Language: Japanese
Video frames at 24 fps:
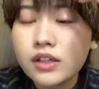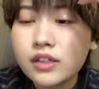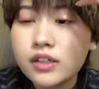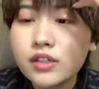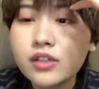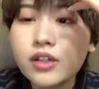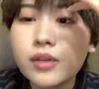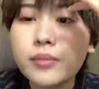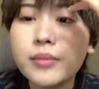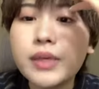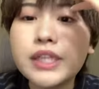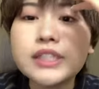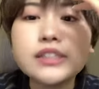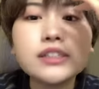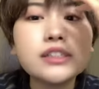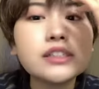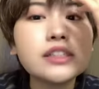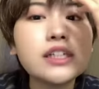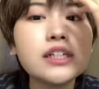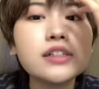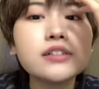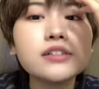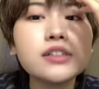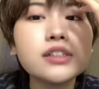日は
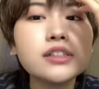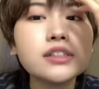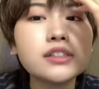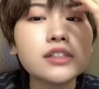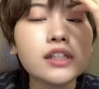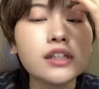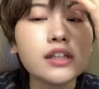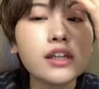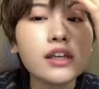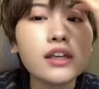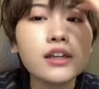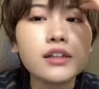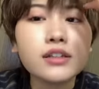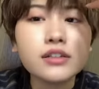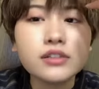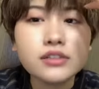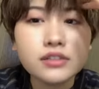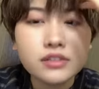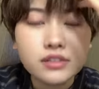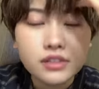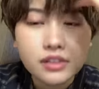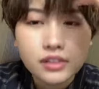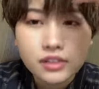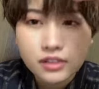メンズ役でしたね。
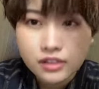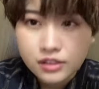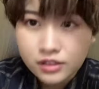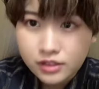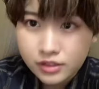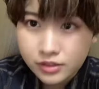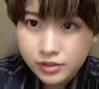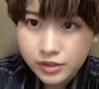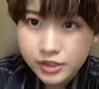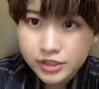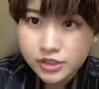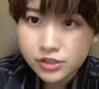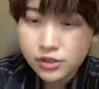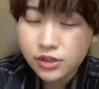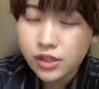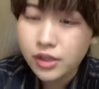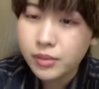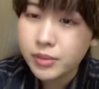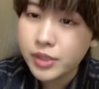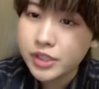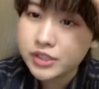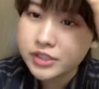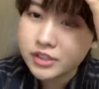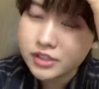衣装
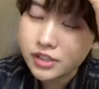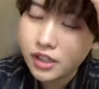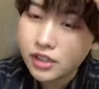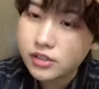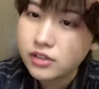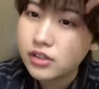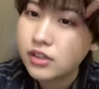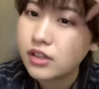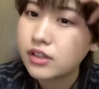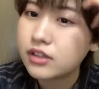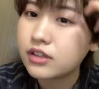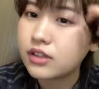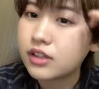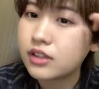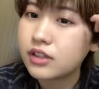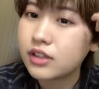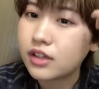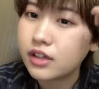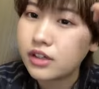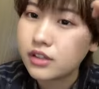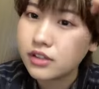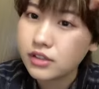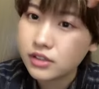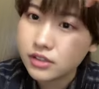がまあスカートだったん
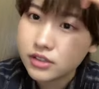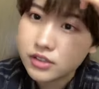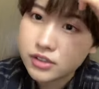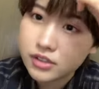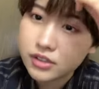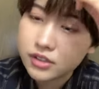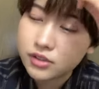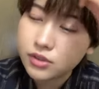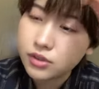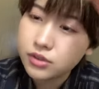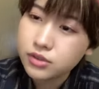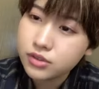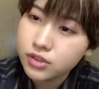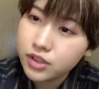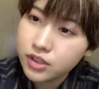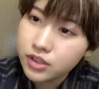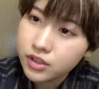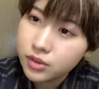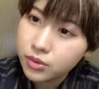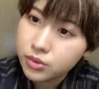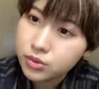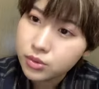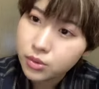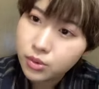であれなんですけど、本当は
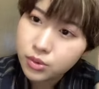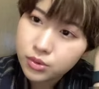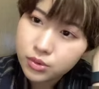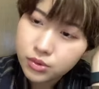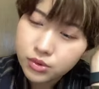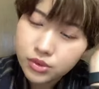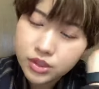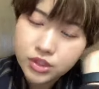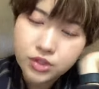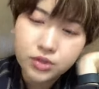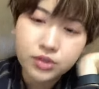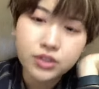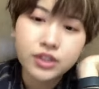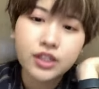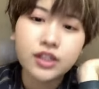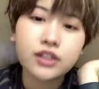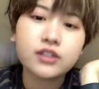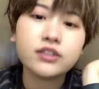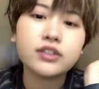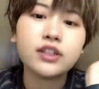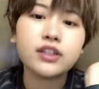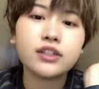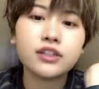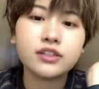ね男の人って
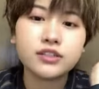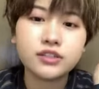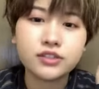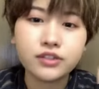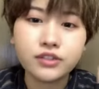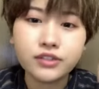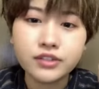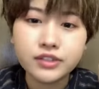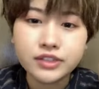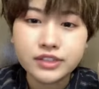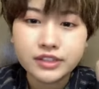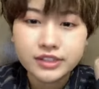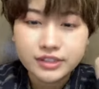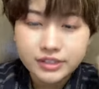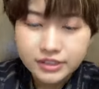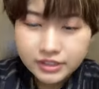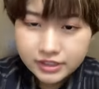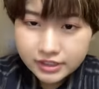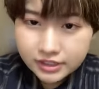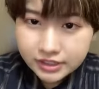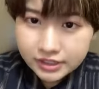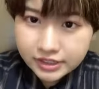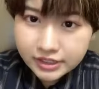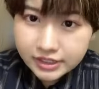役なんですよ。
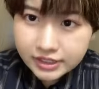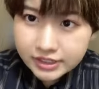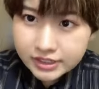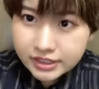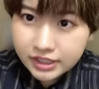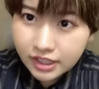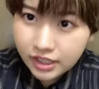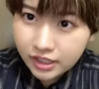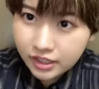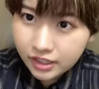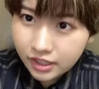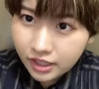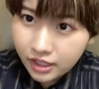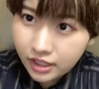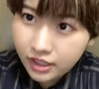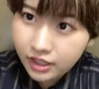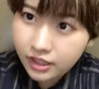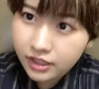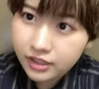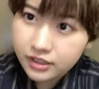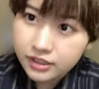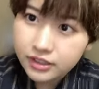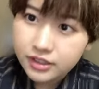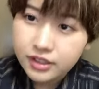ひーちゃん
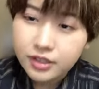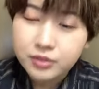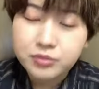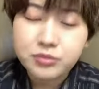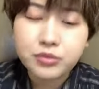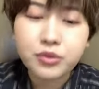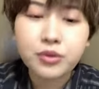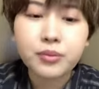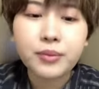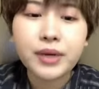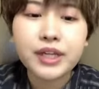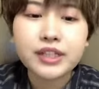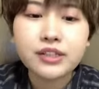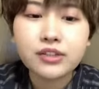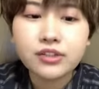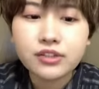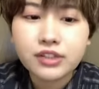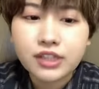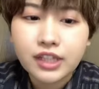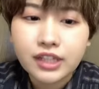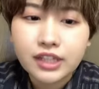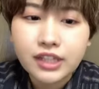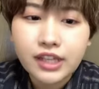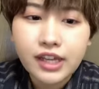がもう
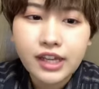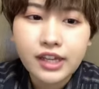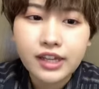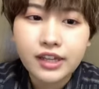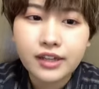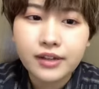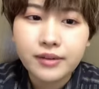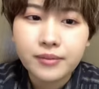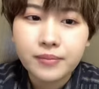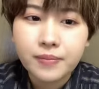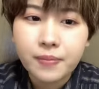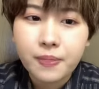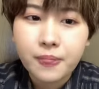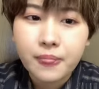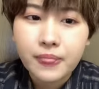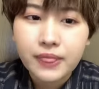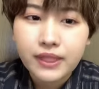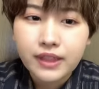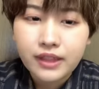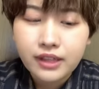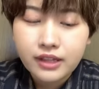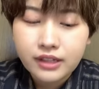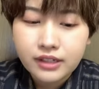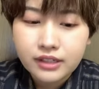マドンナで、
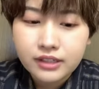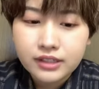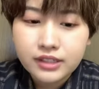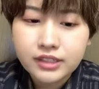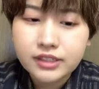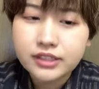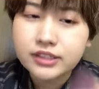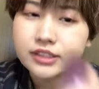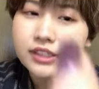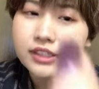ひー